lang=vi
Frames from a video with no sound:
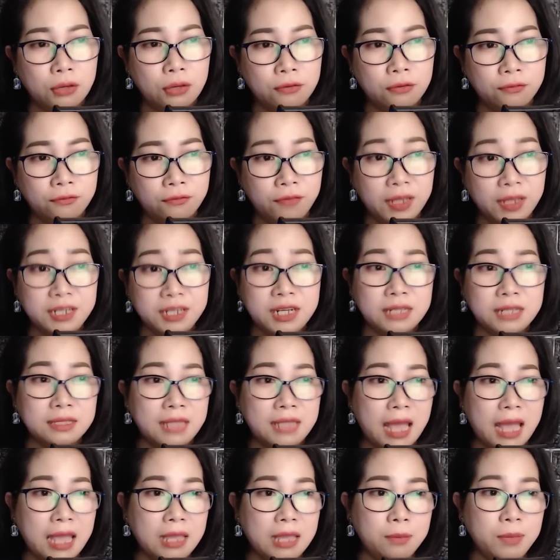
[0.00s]
Viễn trên
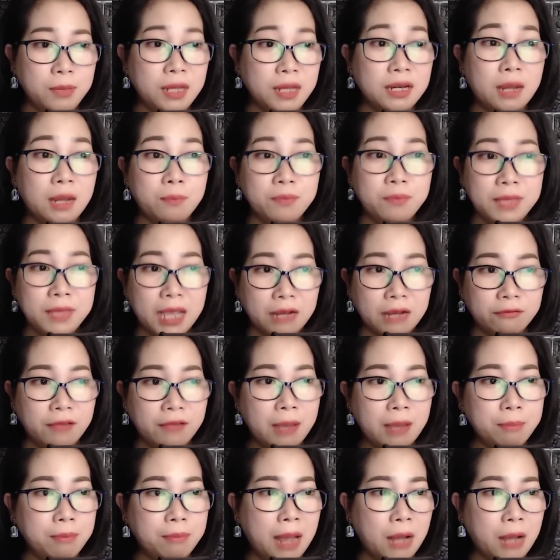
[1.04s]
tay vẫn nắm chặt
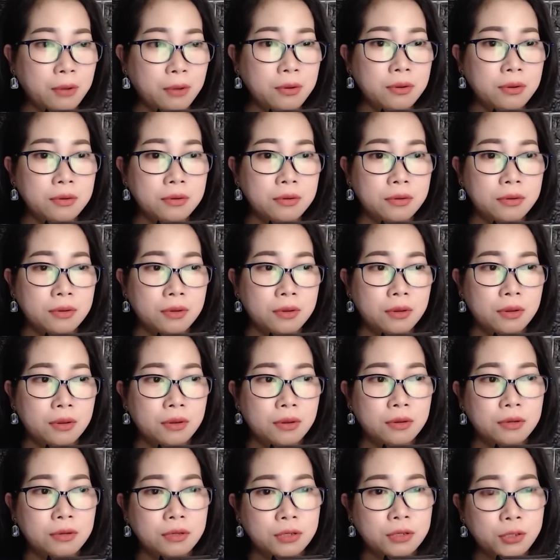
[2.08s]
pháp bảo,
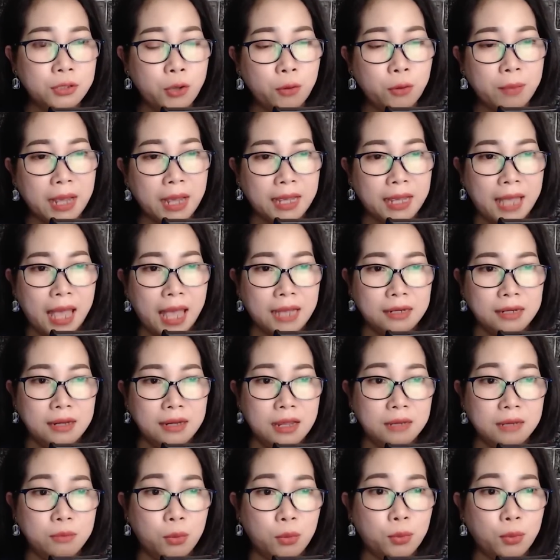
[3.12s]
khuôn mặt hằn
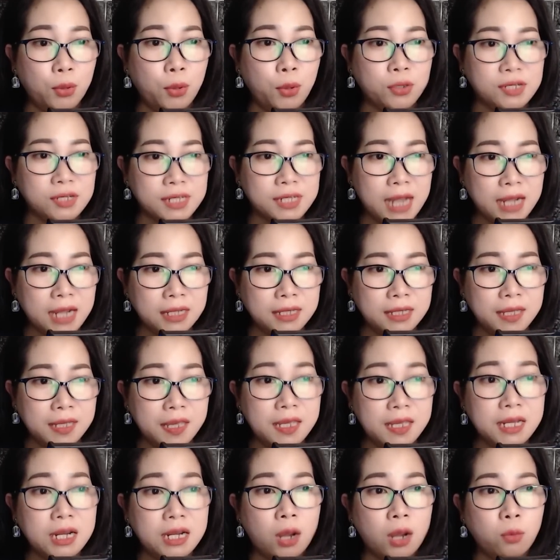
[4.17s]
lên một luồng sát
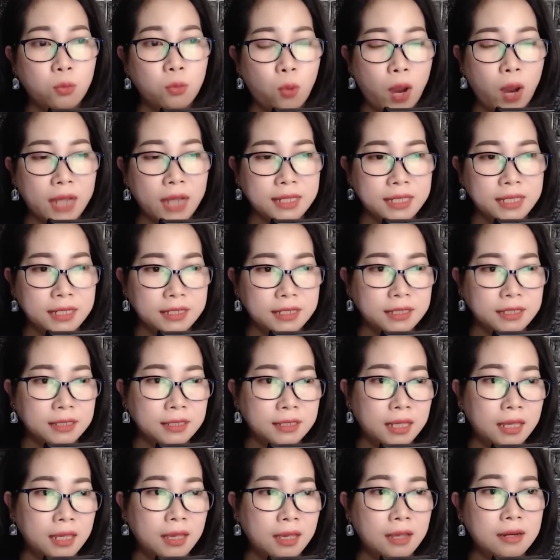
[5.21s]
khí không khoan nhượng,
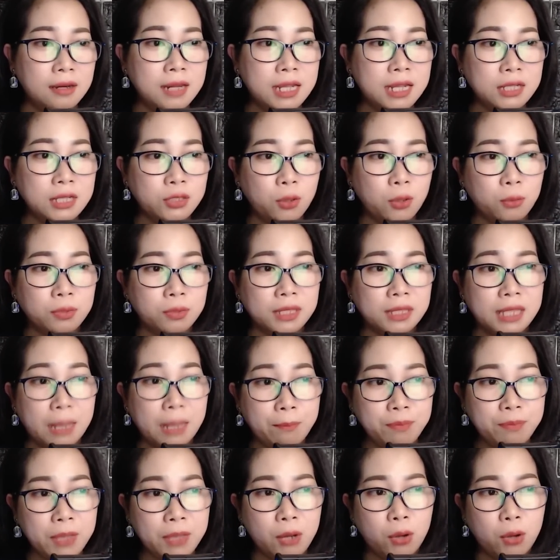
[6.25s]
liên tục
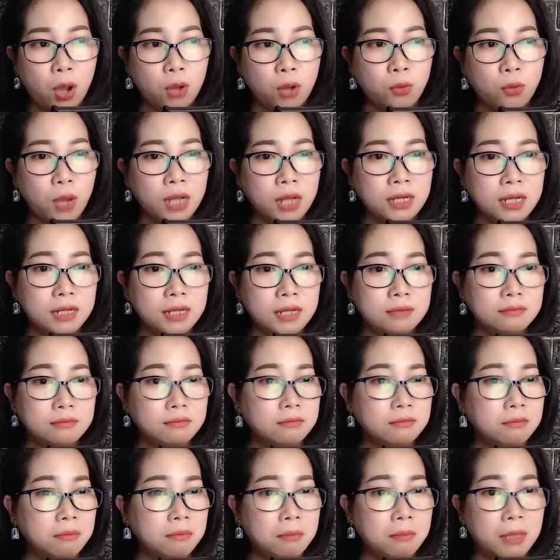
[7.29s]
nhắm vào con Quán Linh
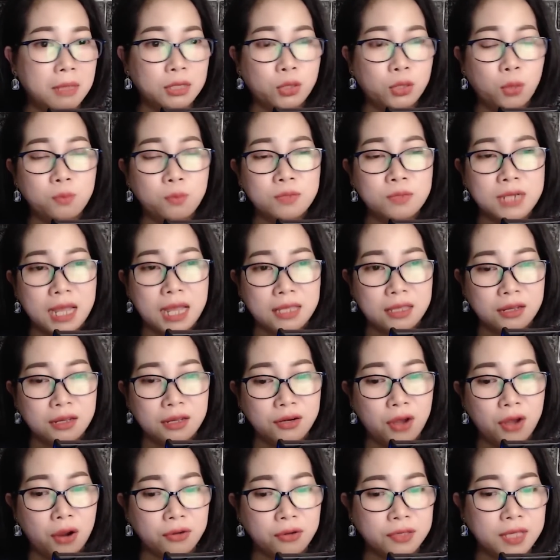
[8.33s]
mà tung ra những
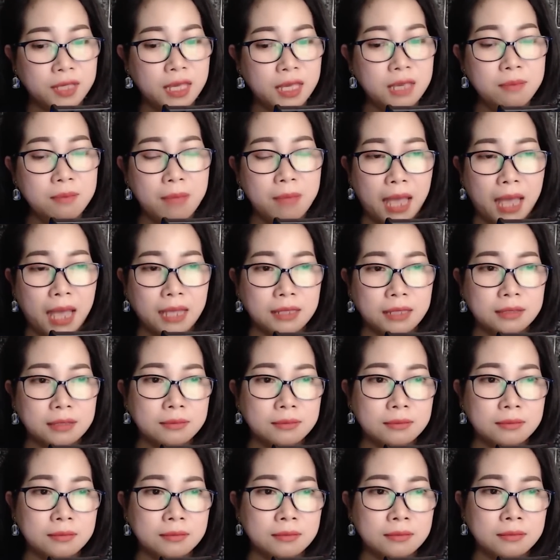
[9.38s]
đòn chí mạng.
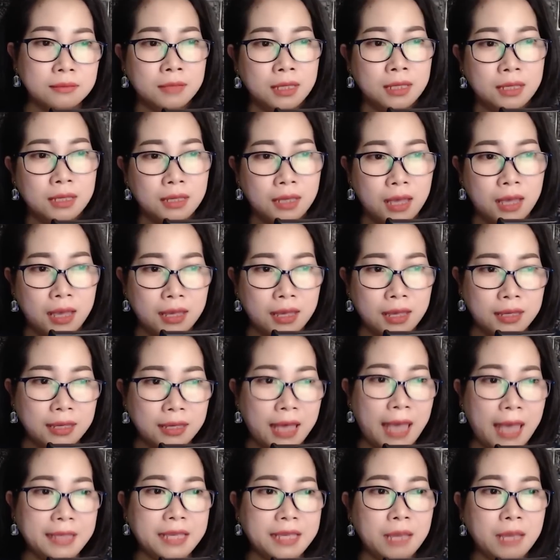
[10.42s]

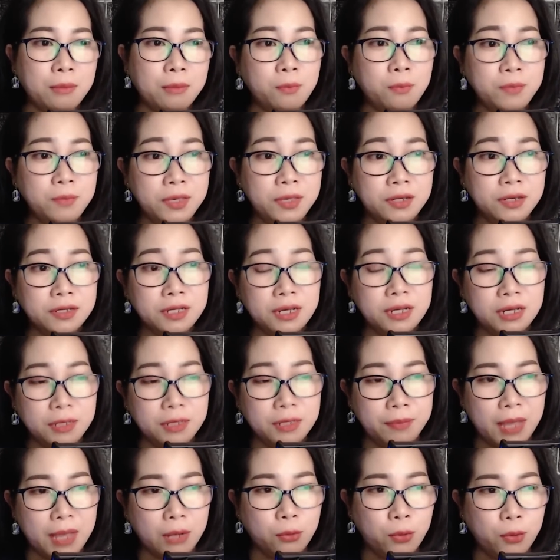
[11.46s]
Hai cái bóng giữa người
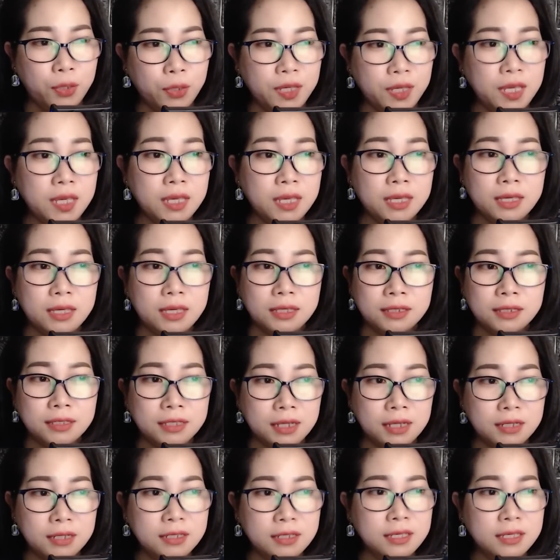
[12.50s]
và quỷ
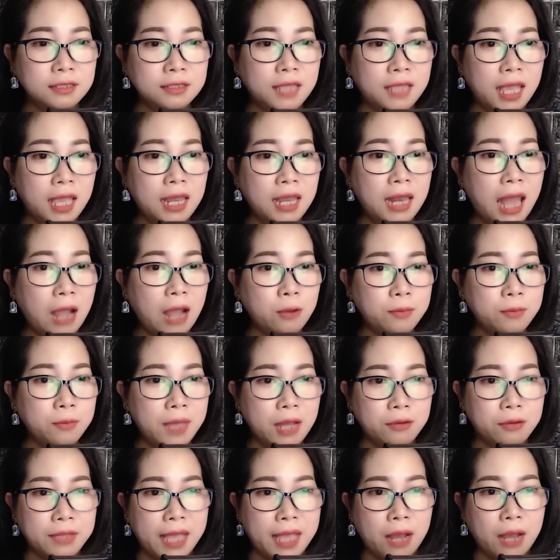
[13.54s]
cứ như thế lao
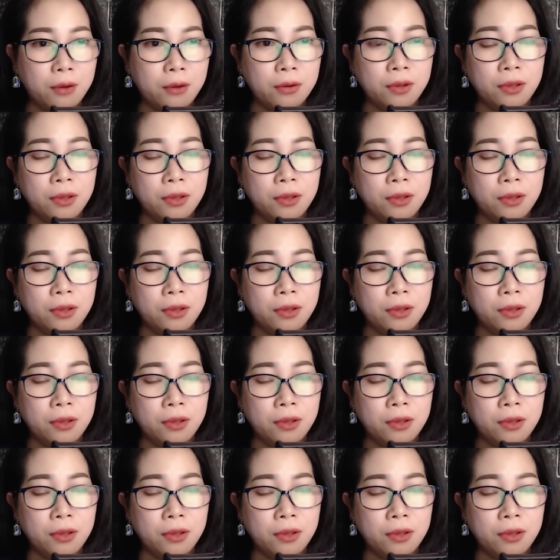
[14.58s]
vào nhau,